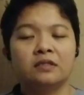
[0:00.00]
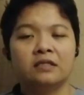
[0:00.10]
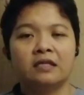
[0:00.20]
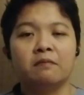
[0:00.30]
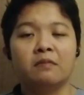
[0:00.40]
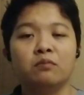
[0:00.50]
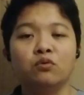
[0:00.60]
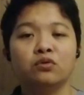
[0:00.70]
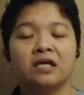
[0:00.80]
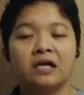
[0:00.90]
ng
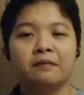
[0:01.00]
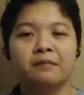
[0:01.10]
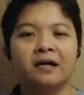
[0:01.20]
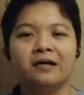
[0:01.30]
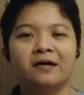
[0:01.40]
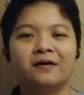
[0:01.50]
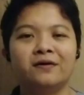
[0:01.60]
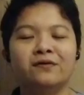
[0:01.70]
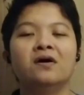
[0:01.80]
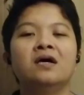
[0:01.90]
mabuting ama
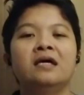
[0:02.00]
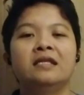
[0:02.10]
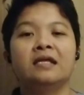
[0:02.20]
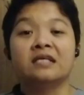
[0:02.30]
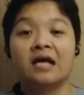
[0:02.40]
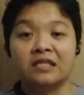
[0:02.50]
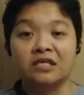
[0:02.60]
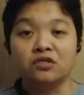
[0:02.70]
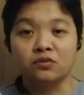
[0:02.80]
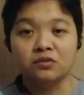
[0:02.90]
o ng
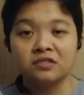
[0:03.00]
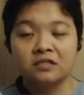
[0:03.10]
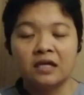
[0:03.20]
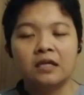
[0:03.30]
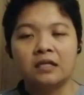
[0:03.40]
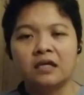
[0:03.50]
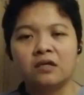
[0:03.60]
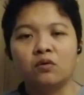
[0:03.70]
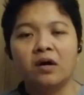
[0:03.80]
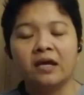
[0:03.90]
ating Diyos dahil
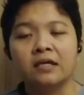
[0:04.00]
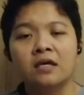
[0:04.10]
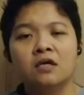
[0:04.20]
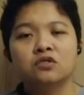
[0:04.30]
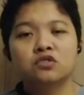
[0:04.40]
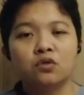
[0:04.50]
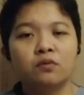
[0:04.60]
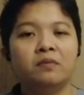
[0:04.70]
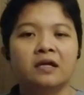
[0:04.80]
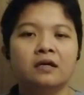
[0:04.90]
kayo ay
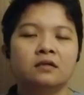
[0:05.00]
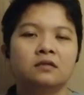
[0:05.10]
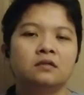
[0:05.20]
sobrang